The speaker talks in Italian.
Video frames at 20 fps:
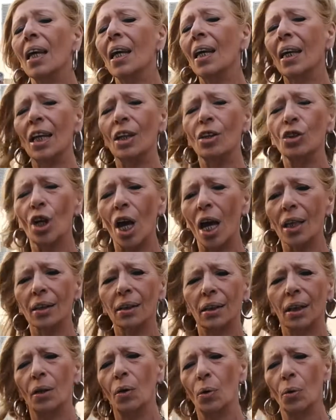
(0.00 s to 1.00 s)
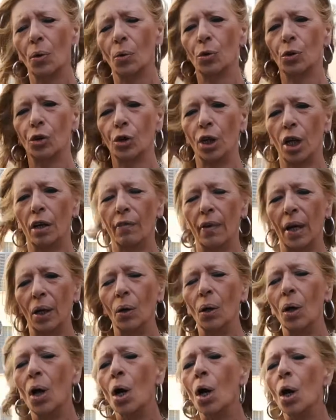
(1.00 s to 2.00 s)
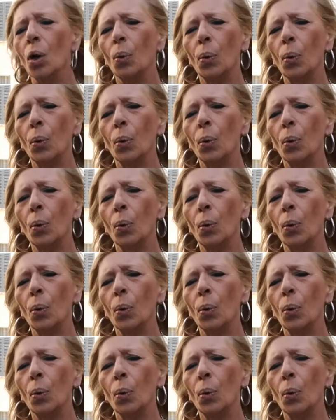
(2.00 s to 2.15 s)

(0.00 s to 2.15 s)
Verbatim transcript: che già si conoscevano.